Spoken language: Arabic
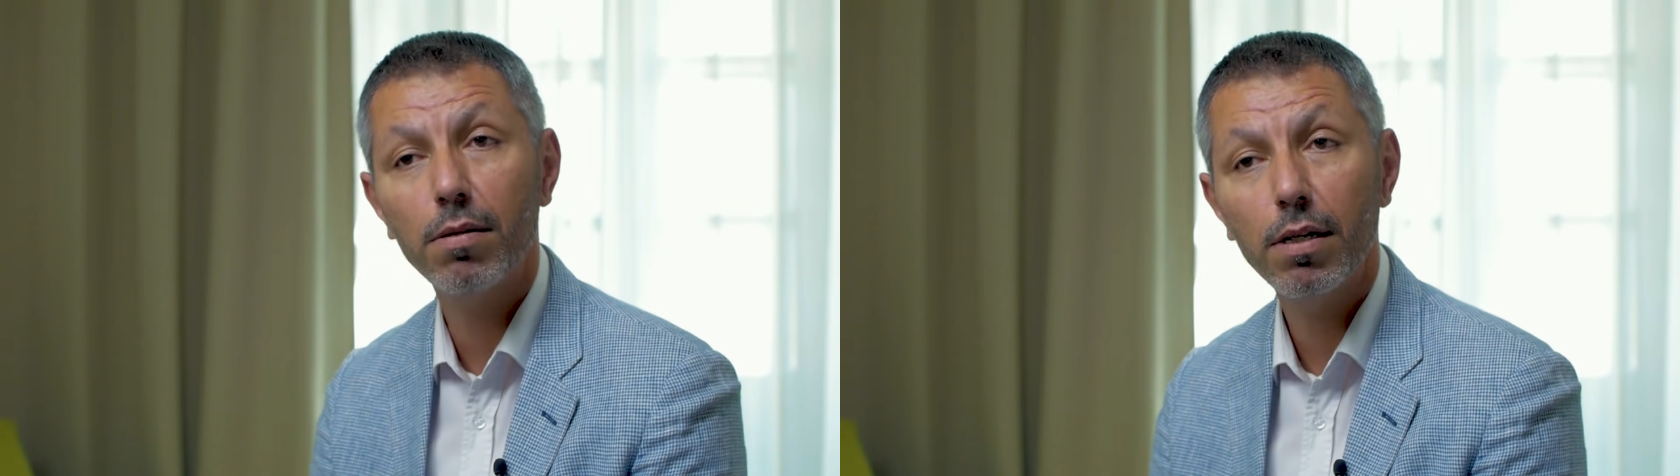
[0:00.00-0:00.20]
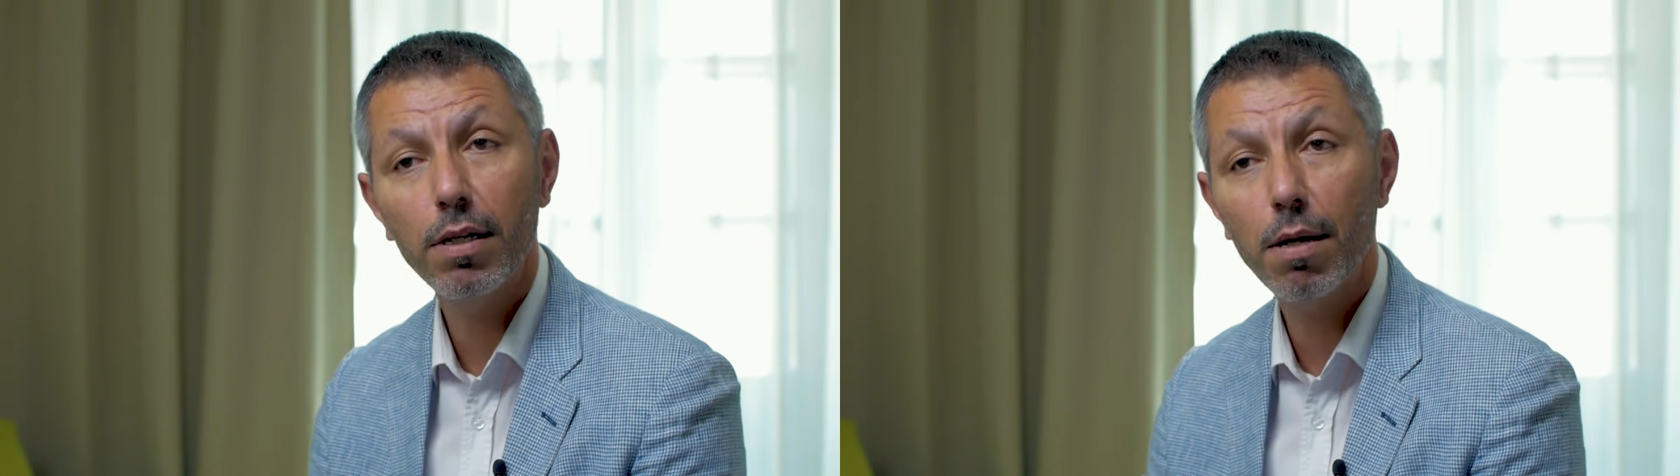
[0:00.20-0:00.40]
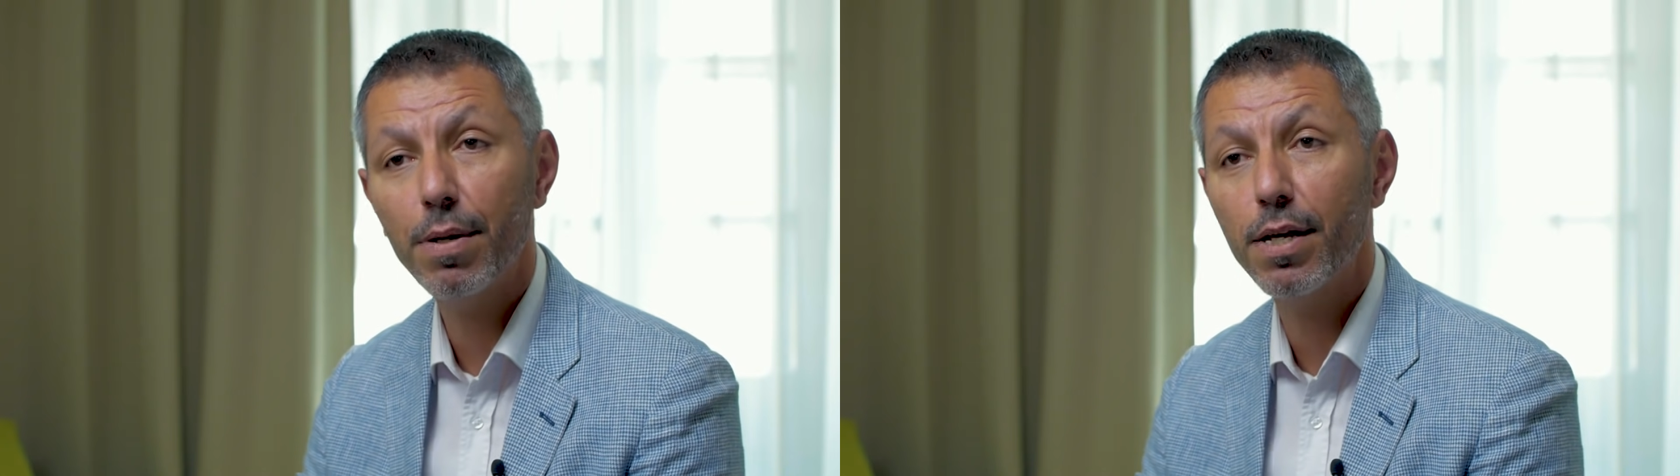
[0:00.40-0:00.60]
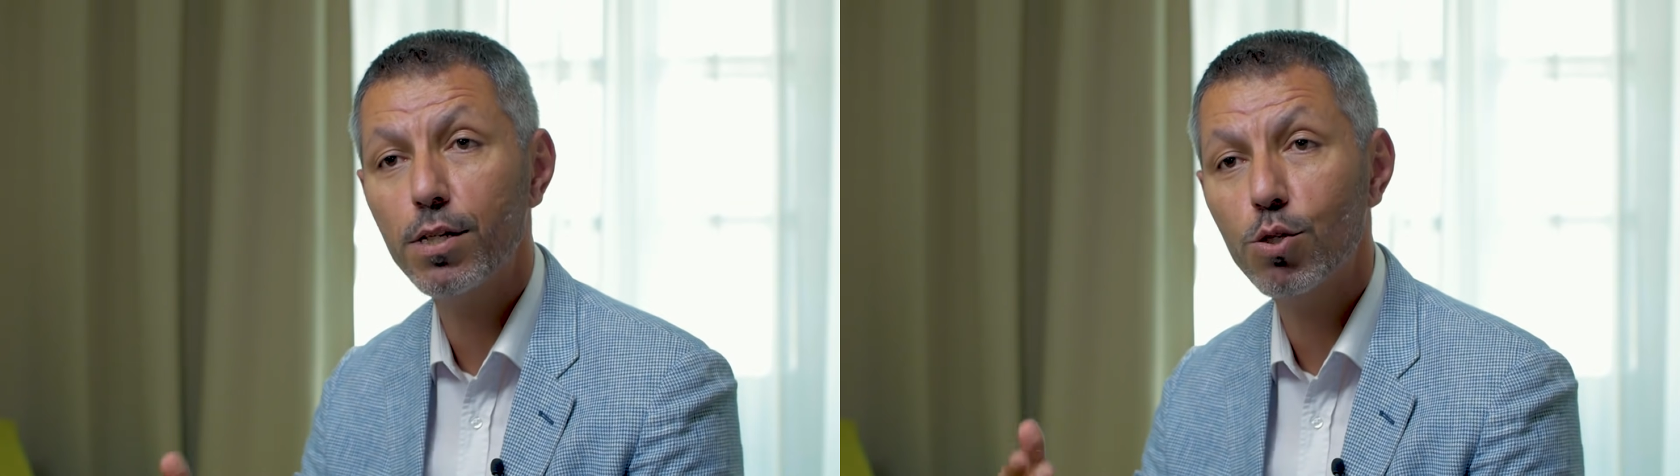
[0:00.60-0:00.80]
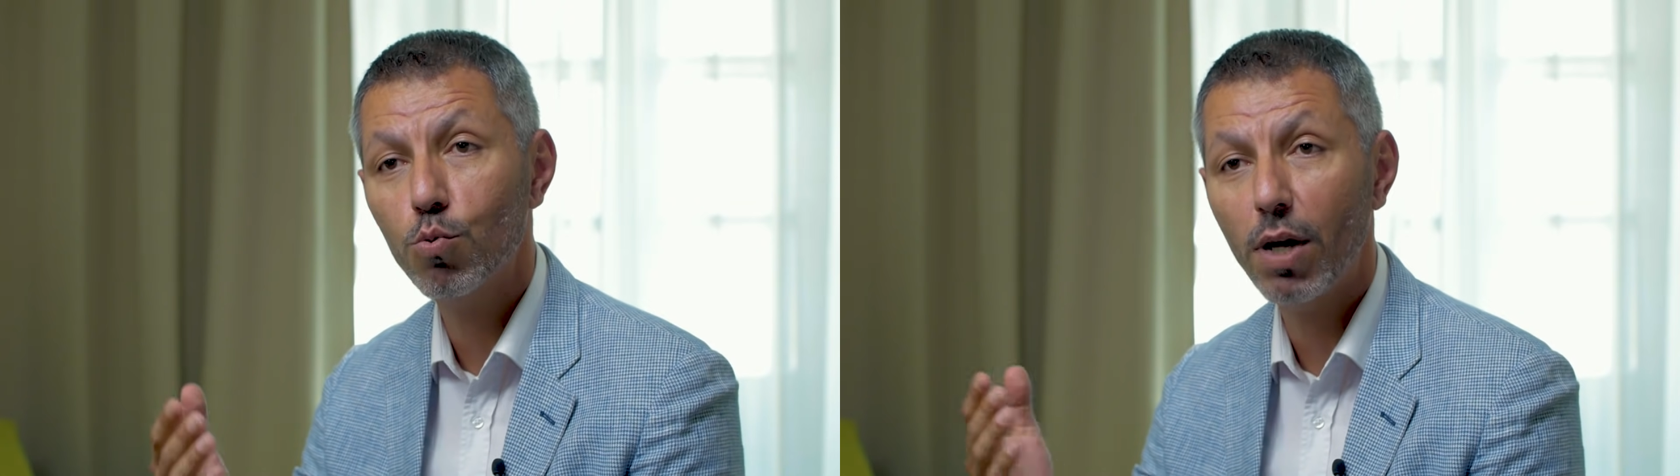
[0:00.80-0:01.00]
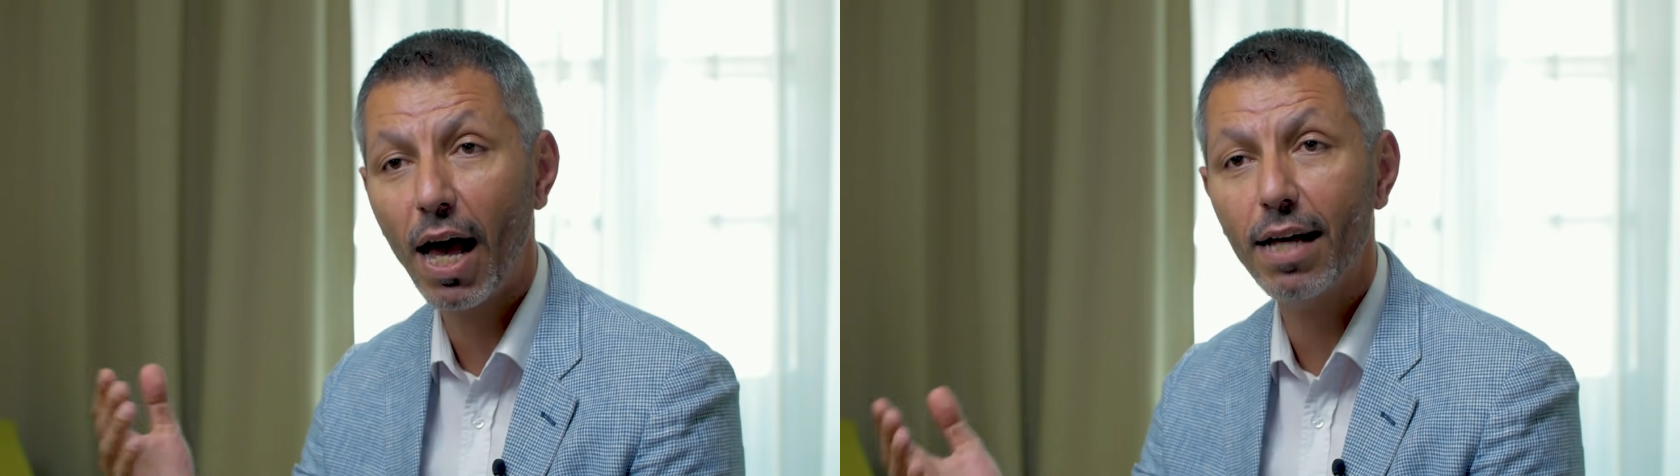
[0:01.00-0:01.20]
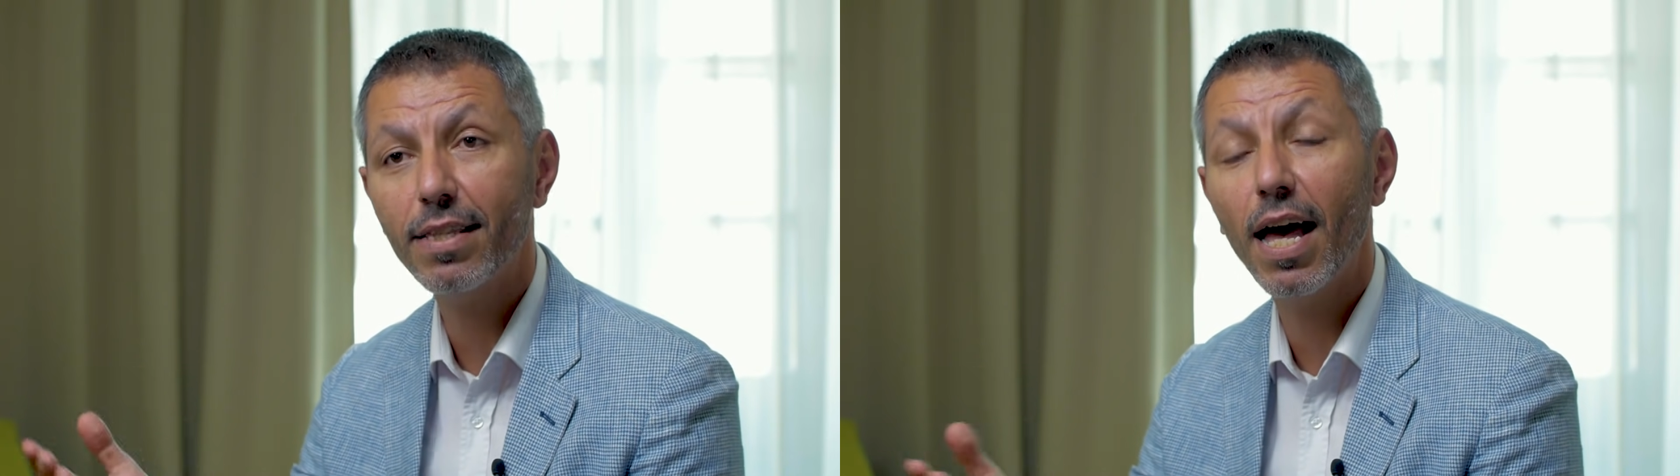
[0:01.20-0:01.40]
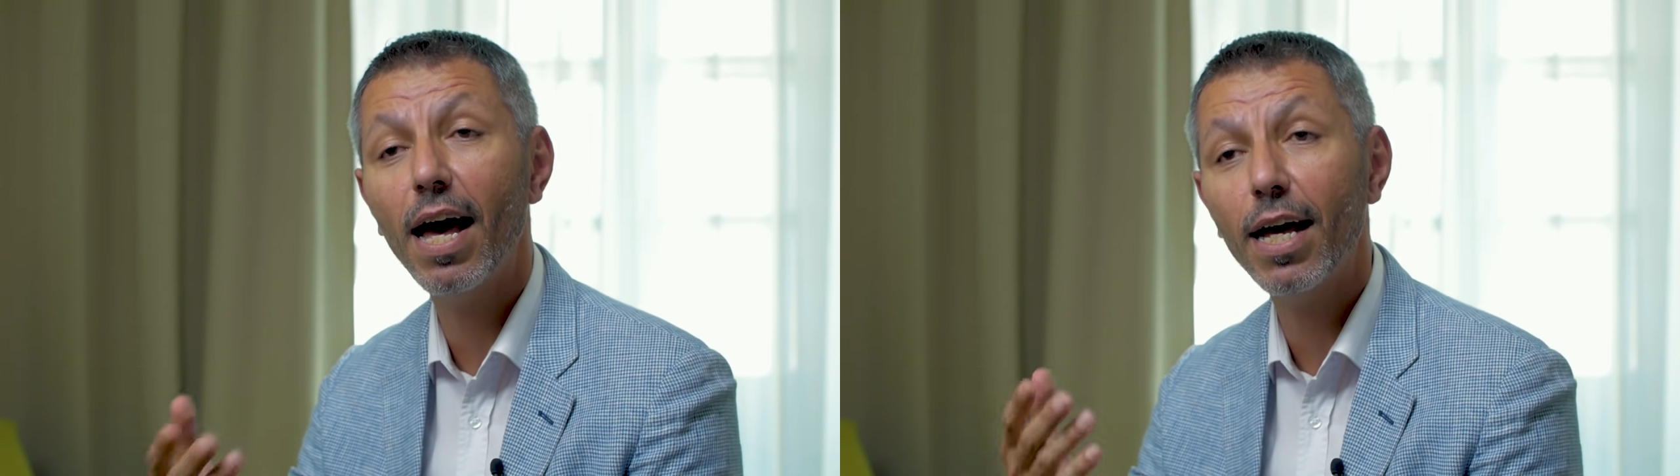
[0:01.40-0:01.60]
اللبس
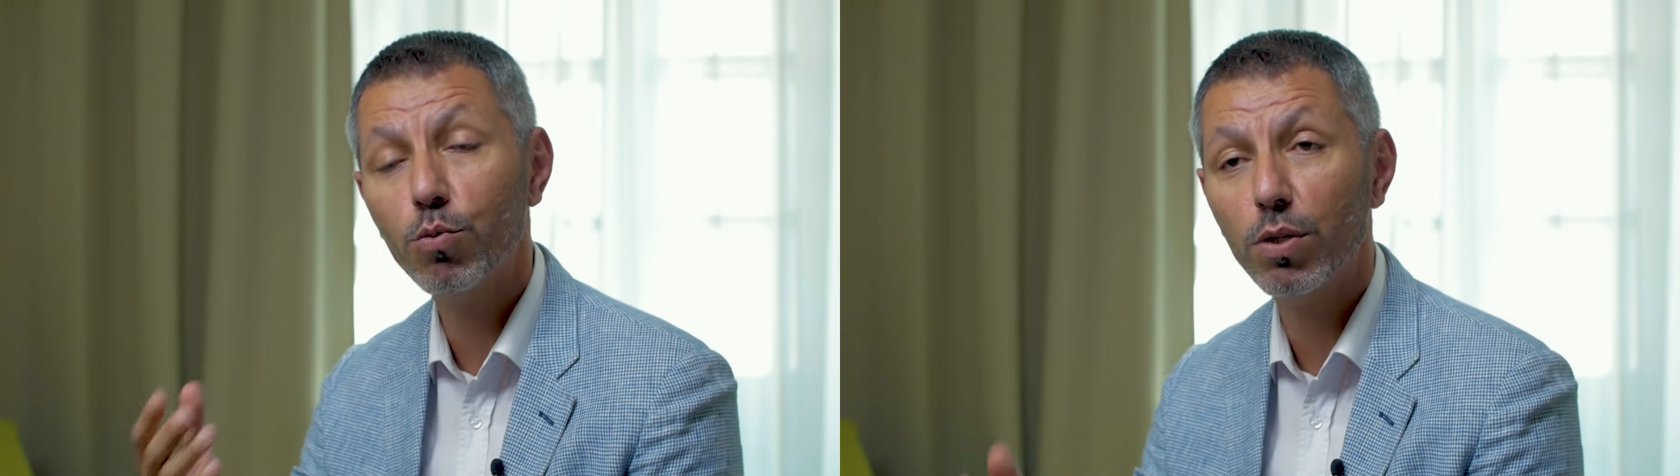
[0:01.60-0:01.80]
والعادات